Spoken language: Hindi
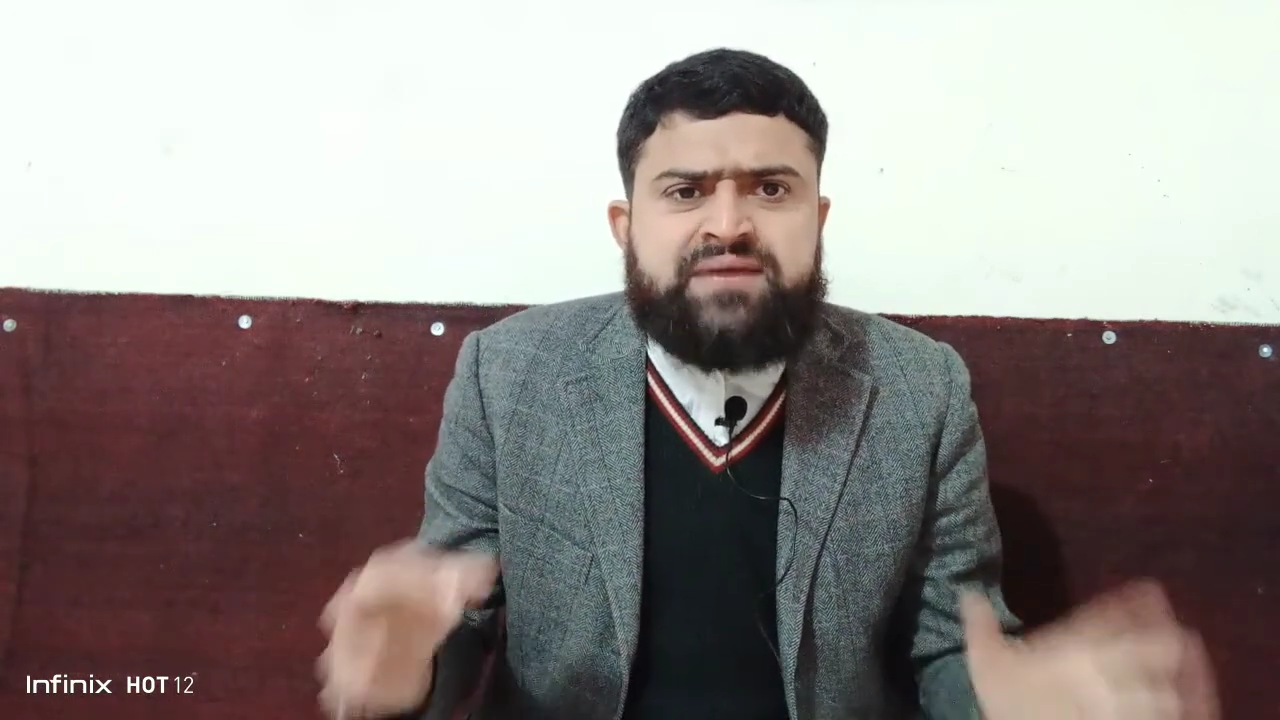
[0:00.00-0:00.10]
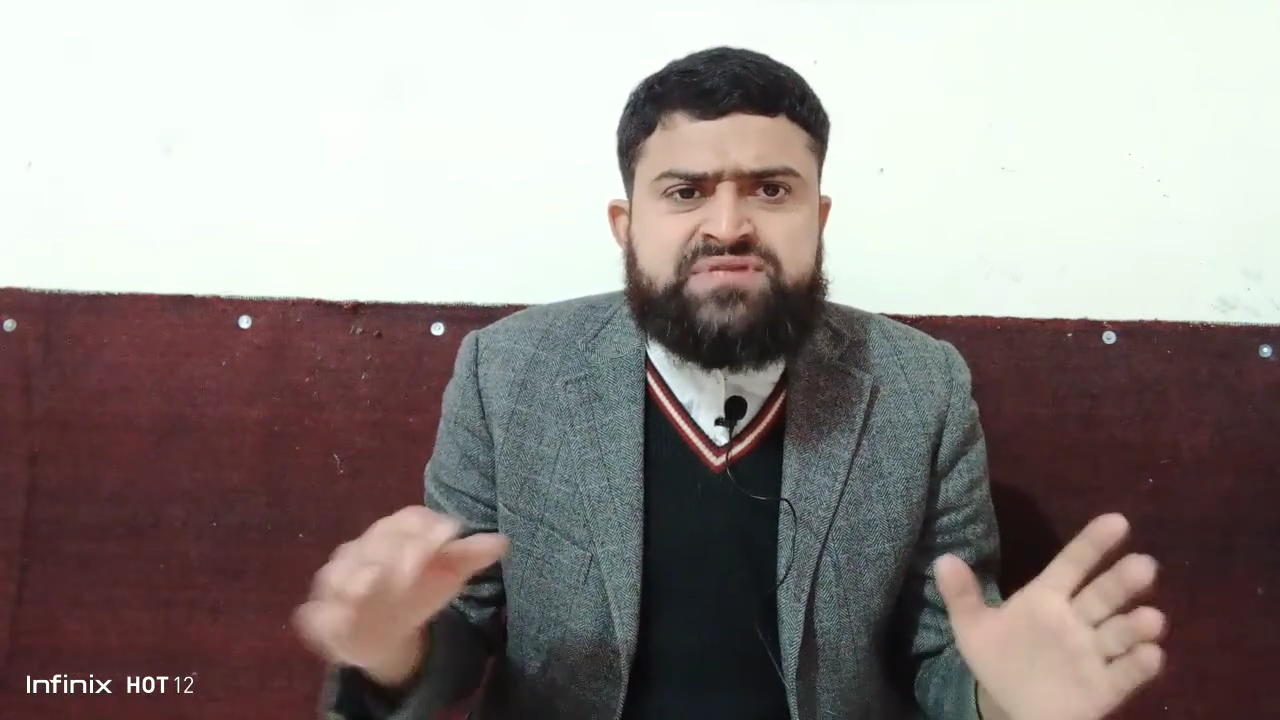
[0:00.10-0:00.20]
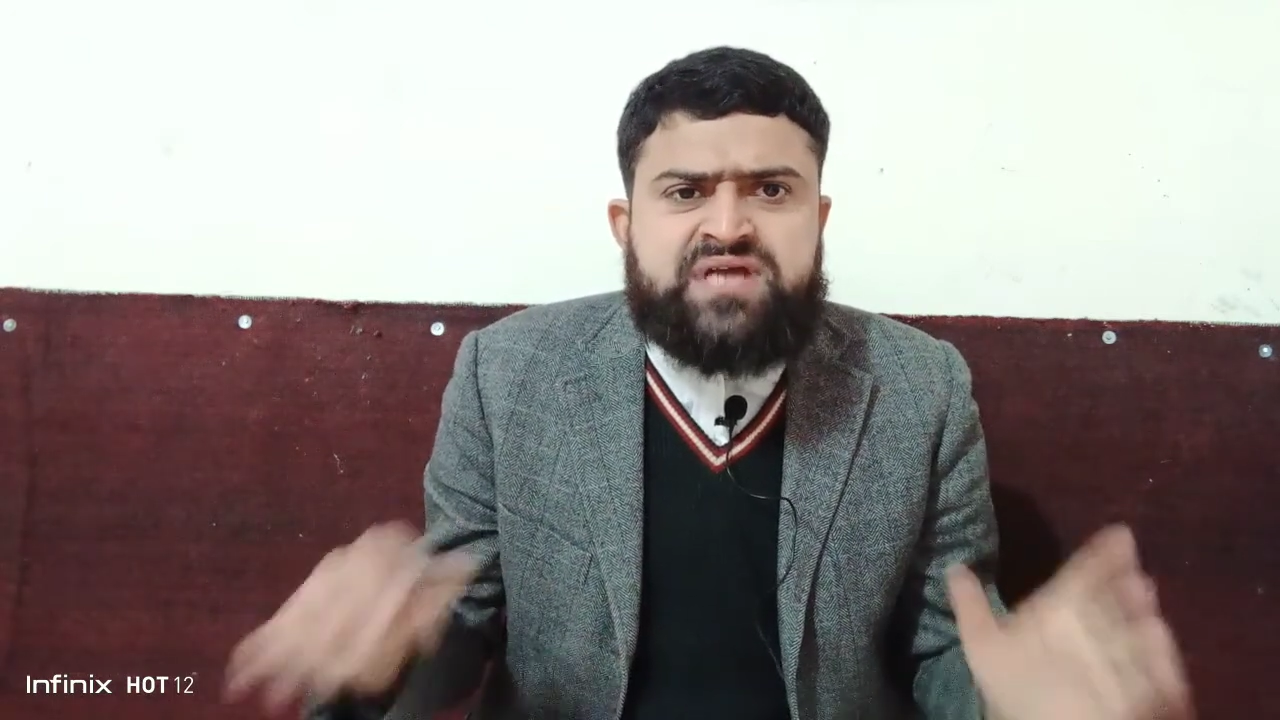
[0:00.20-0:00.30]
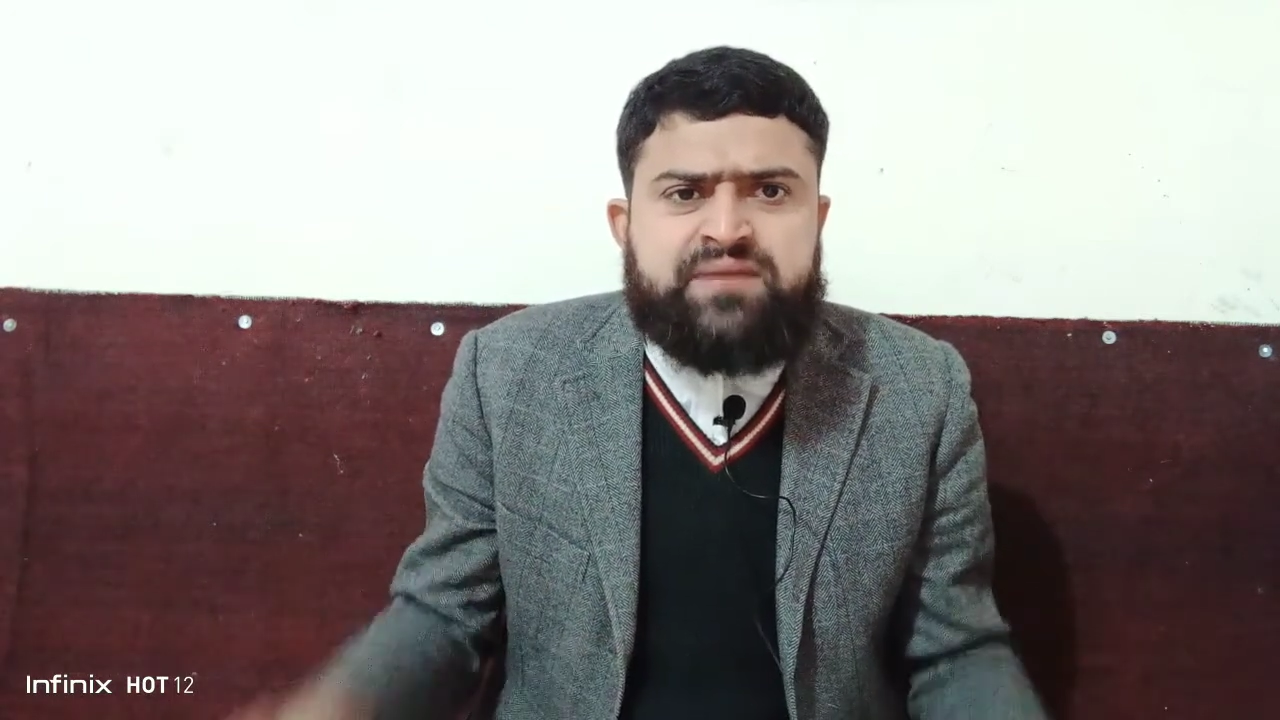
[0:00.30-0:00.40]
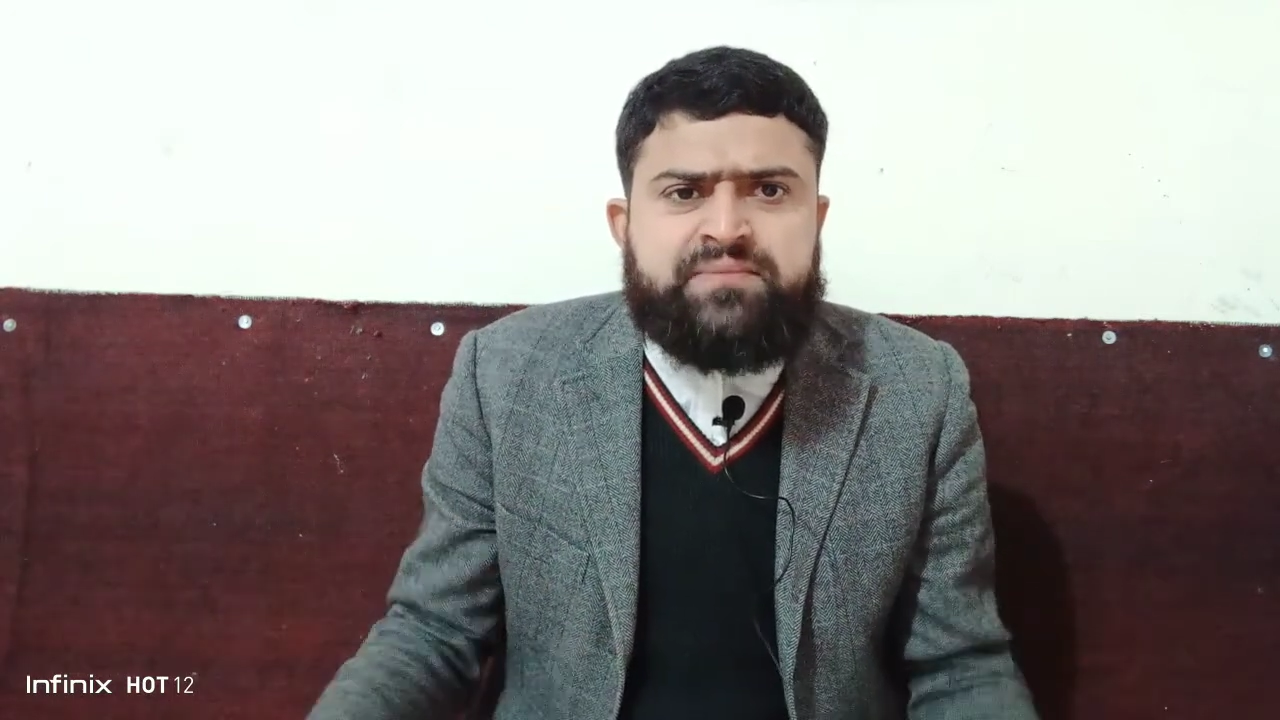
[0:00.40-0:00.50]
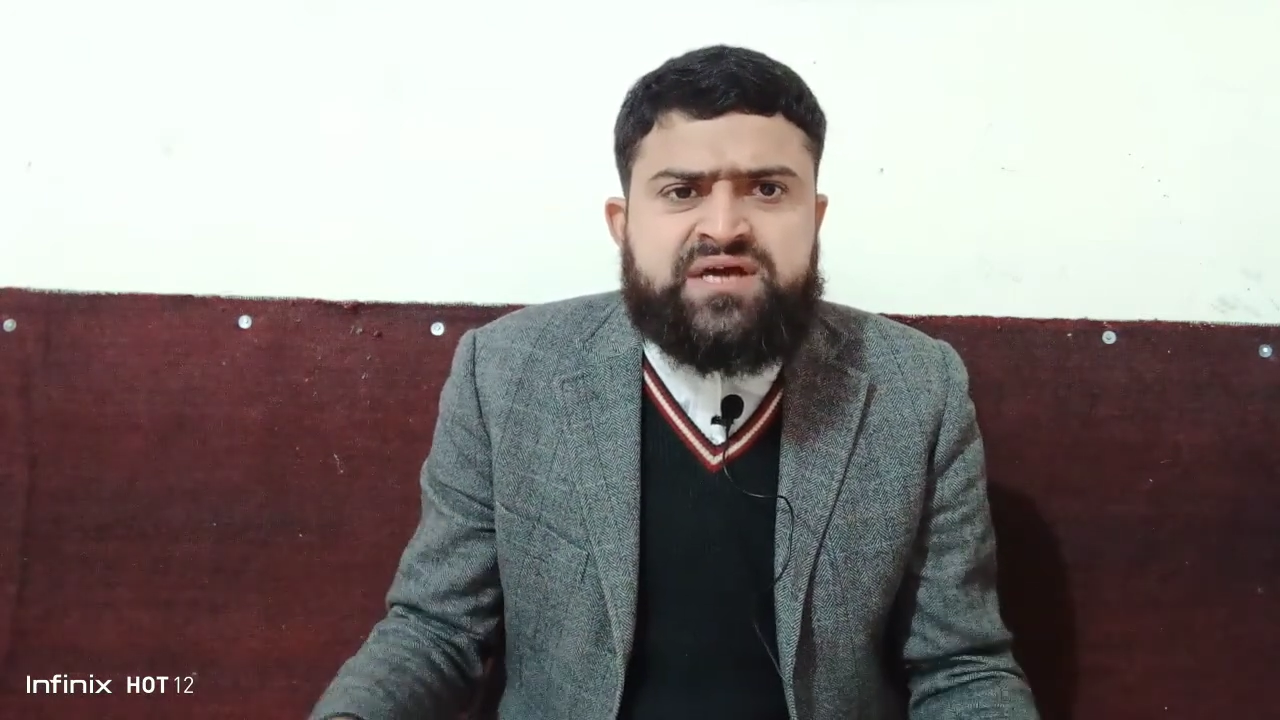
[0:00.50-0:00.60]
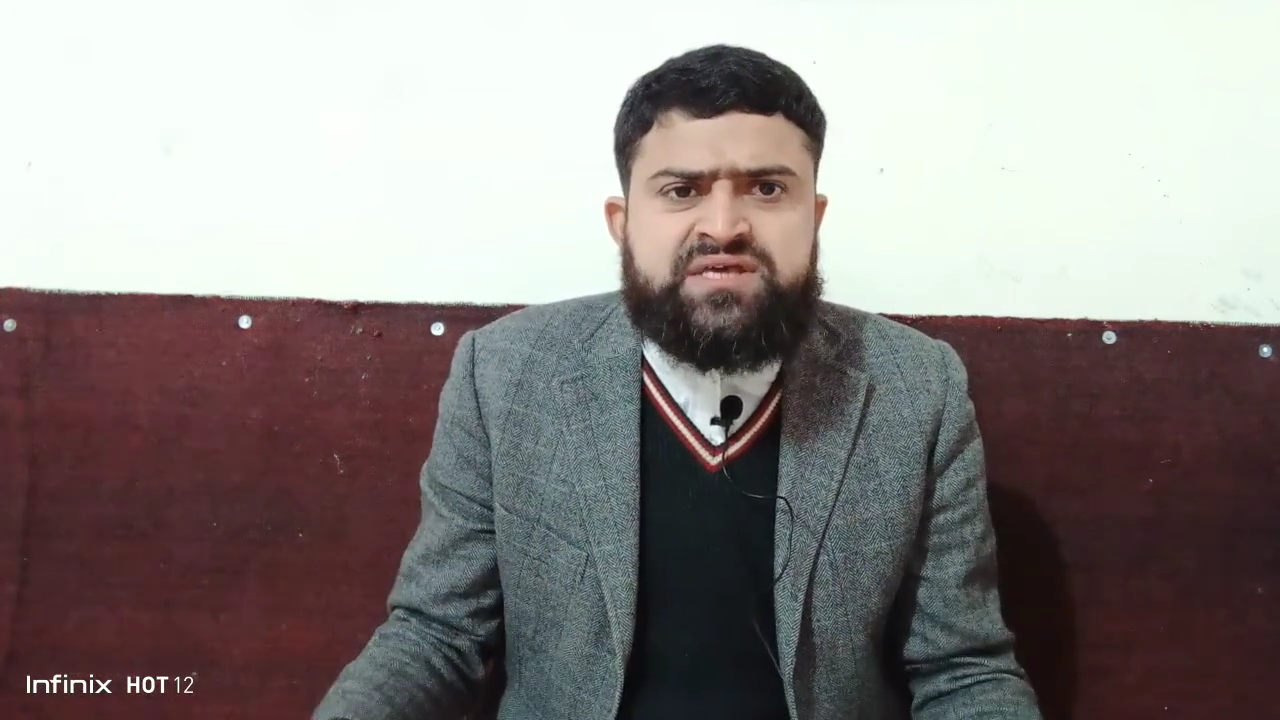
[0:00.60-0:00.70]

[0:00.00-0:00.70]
का मुतालबा